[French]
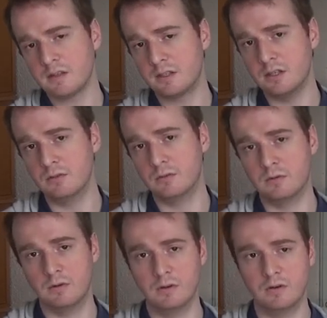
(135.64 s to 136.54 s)
qui
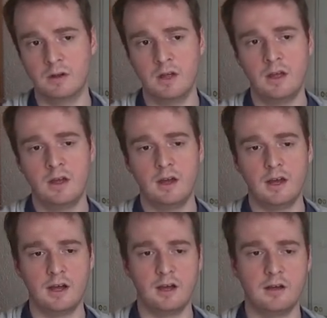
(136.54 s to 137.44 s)
ont
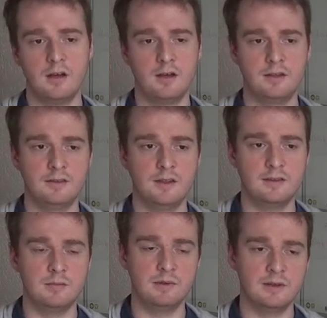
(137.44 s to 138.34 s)
un
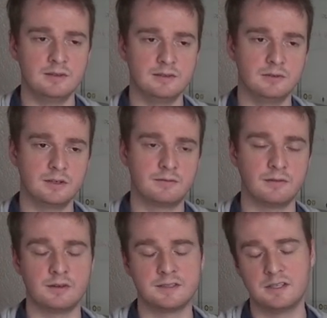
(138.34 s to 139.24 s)
ATPL théorique,
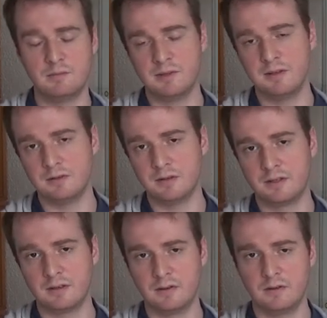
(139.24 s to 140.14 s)
enfin un CPL
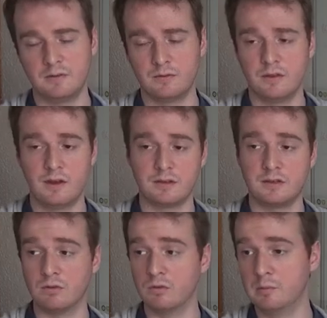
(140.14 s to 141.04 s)
théorique d'ailleurs, on en a
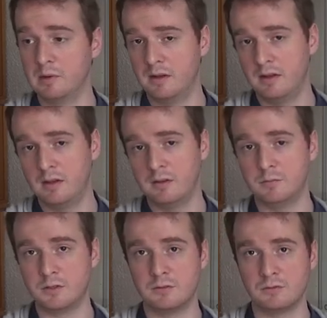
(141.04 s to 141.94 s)
qui n'en ont pas,
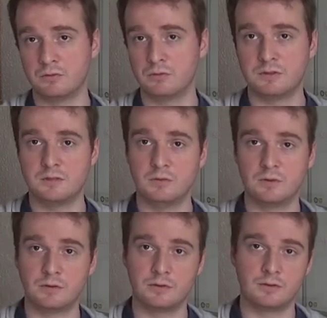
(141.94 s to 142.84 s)
mais qui sont tout aussi bons
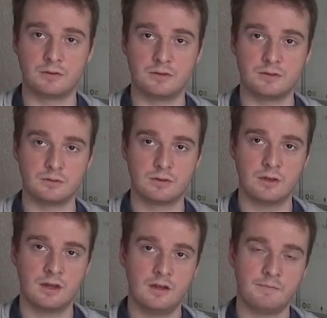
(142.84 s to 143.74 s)
que les autres
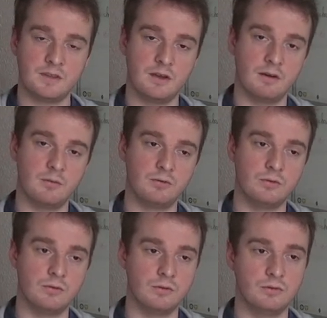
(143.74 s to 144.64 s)
il y a vraiment
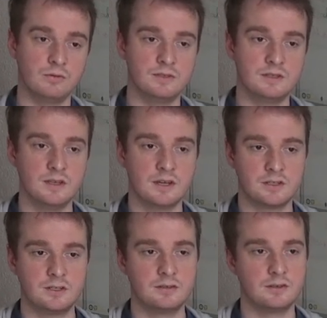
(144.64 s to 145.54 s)
une,
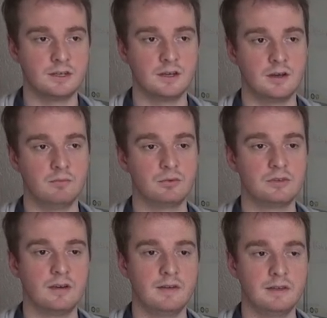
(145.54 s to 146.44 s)
synergie et un beau
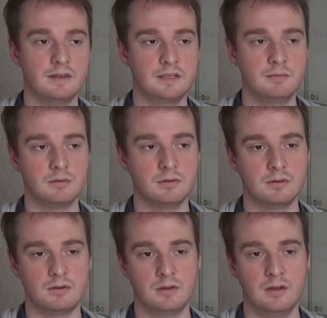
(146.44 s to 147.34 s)
travail d'équipe.
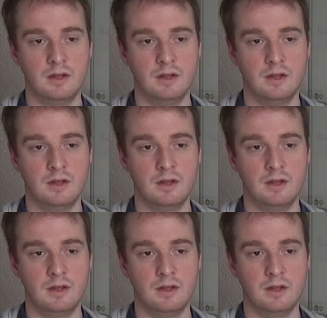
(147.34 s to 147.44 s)
Euh.